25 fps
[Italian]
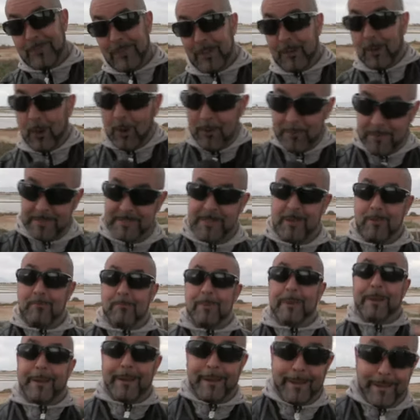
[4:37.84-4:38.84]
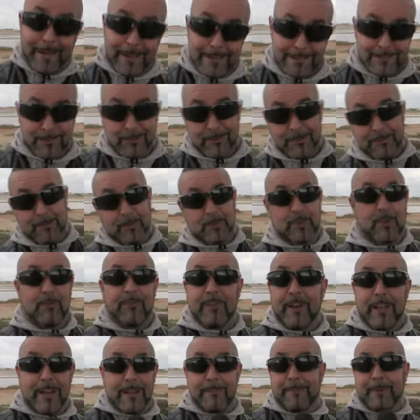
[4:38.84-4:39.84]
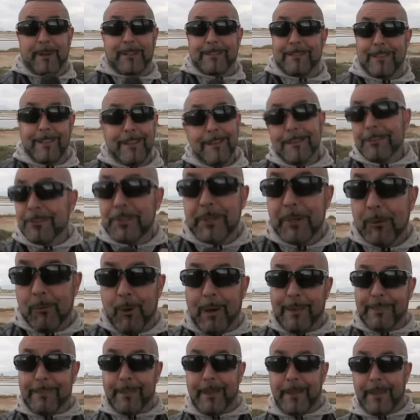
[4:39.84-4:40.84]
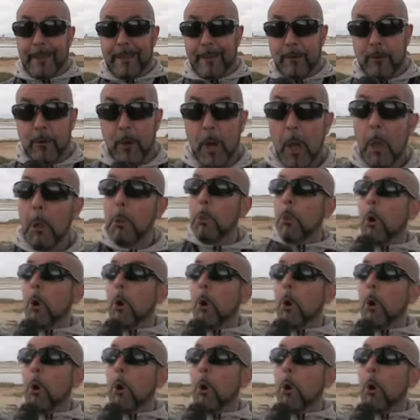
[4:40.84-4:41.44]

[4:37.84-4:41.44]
siccome sei un bel ragazzo ti posso fare per te 50 euro.